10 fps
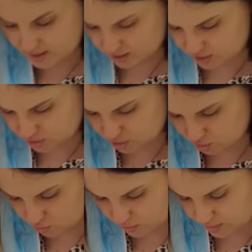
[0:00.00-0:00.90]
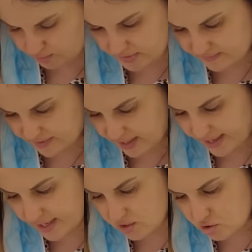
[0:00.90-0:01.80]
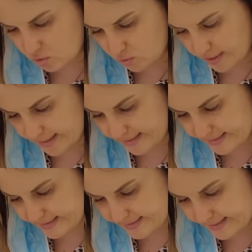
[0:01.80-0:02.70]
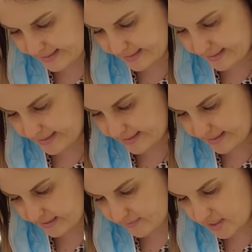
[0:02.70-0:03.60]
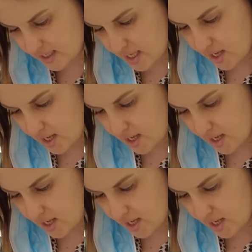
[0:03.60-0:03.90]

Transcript: каждой зоны позволяет строго контролировать.